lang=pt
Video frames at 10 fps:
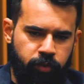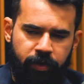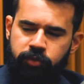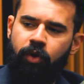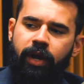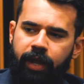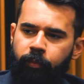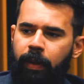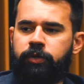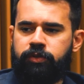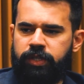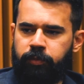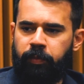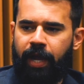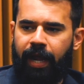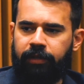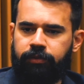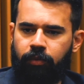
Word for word: o investidor ganha um prêmio de risco acima do mercado.